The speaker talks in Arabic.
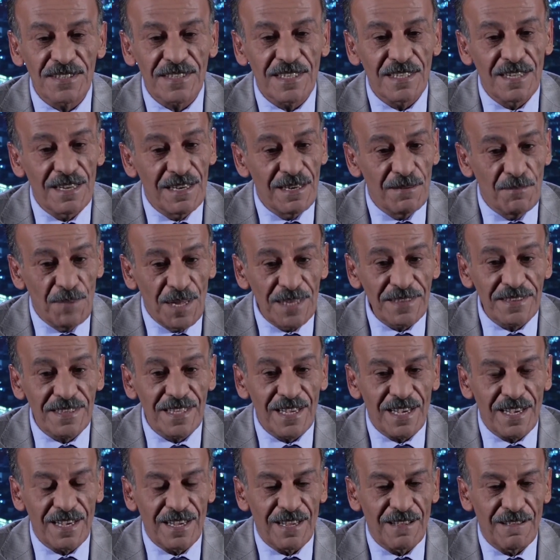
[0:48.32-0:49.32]

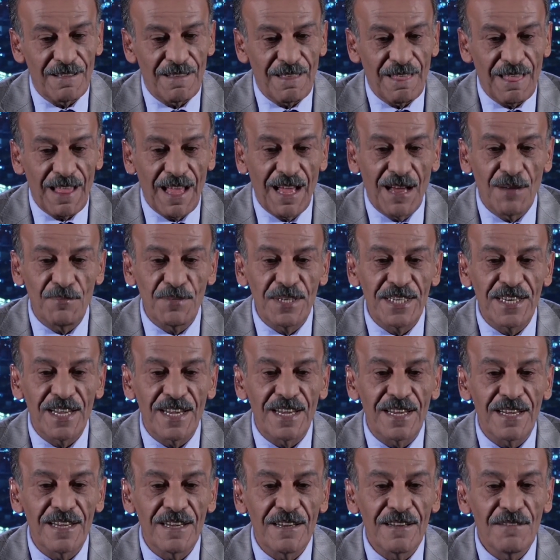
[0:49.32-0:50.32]
لمنطقه
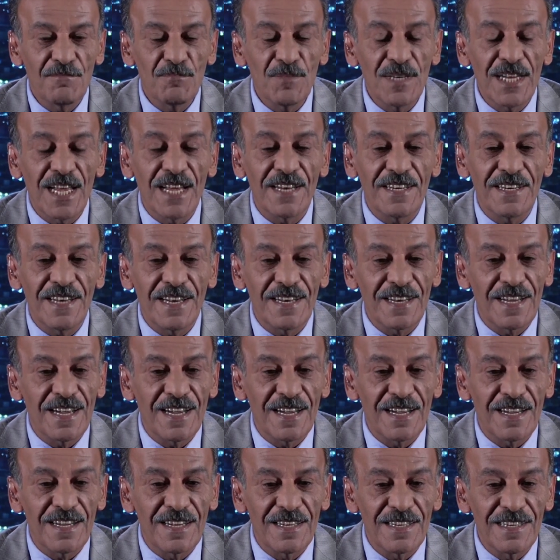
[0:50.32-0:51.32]
امنه
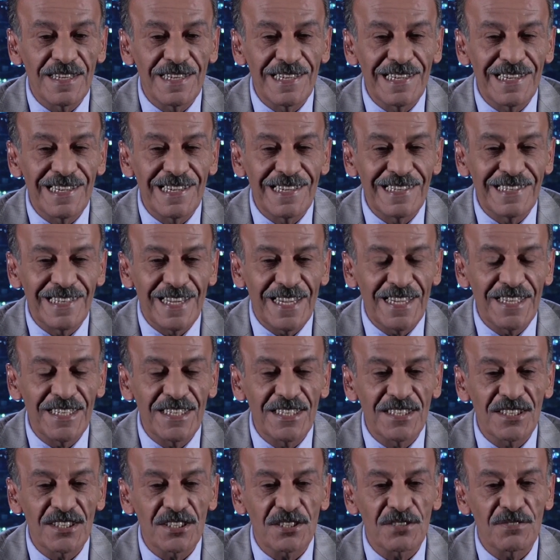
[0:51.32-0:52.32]
لاننا آه،
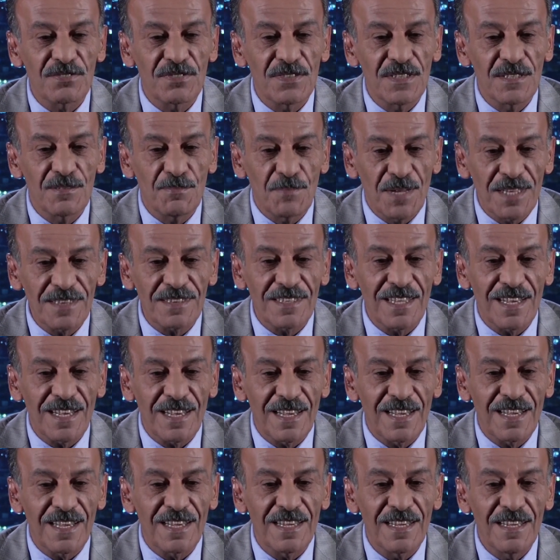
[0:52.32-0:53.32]
نعيش في
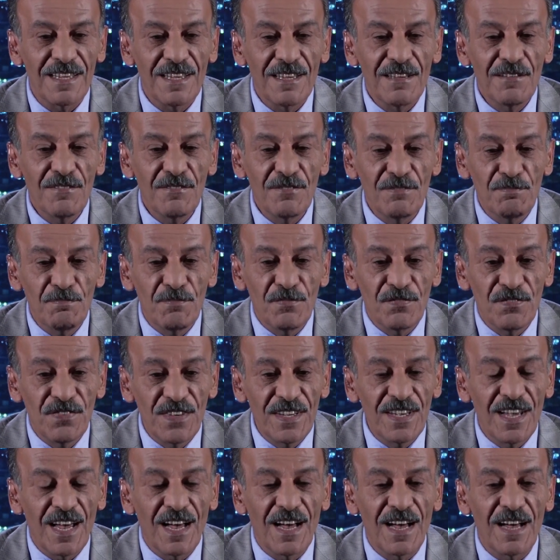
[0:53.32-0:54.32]
منطقه
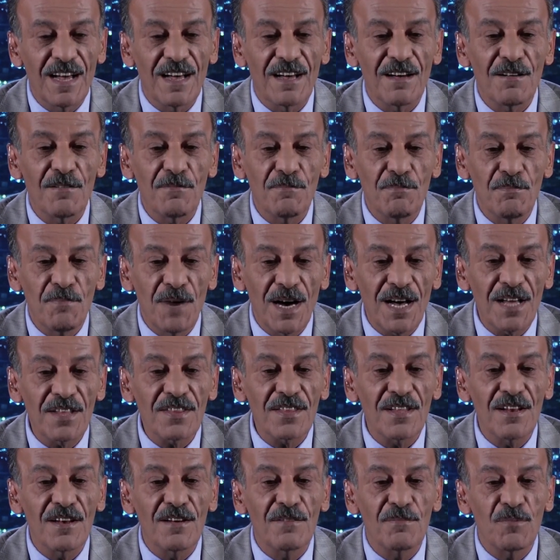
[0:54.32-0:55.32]
فيها
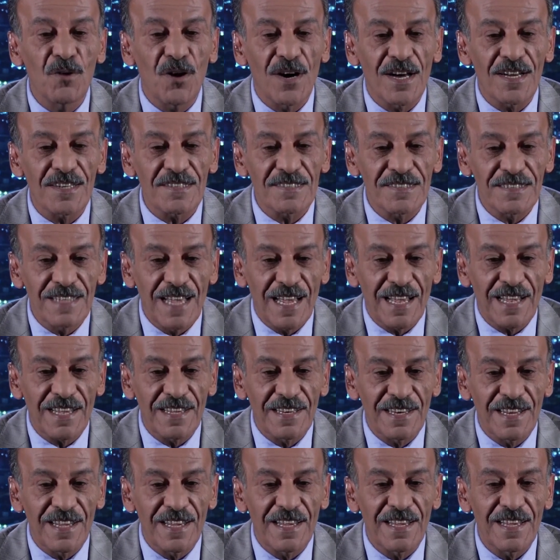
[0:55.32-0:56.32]
بعض البؤر
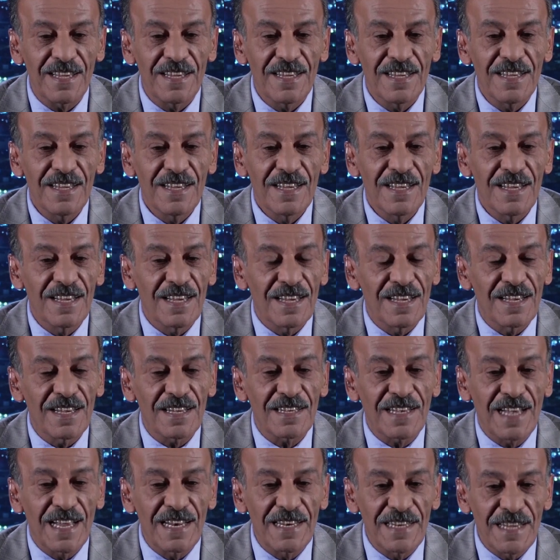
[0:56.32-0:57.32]
الساخنه آه،
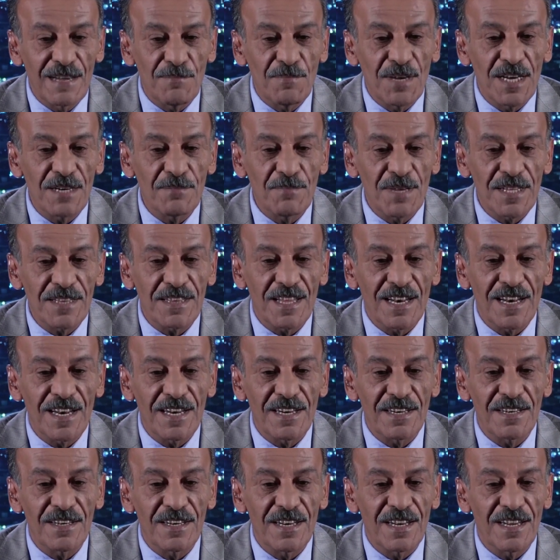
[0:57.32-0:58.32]
كاليمن
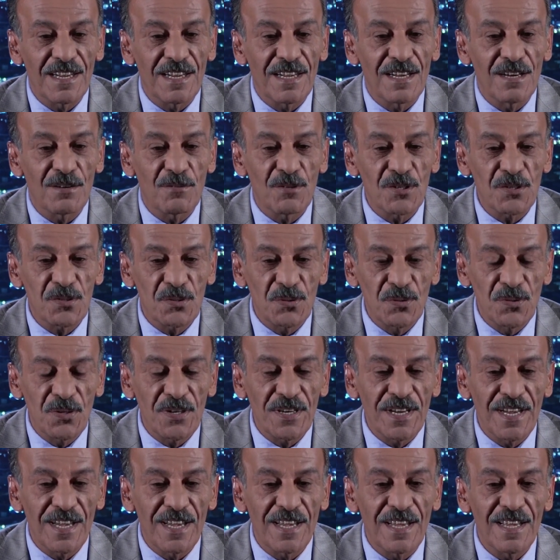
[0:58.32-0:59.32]
مثلا آه،
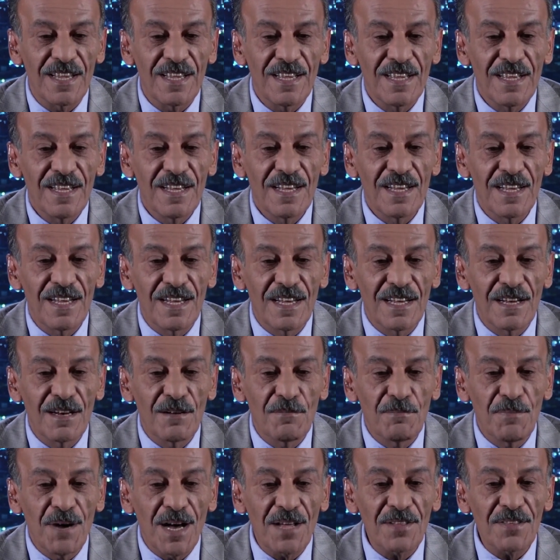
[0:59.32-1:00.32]
وسوريا آه،
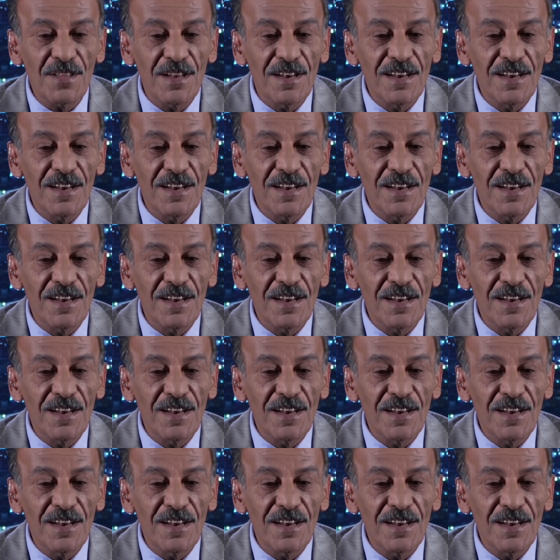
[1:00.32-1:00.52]
بعض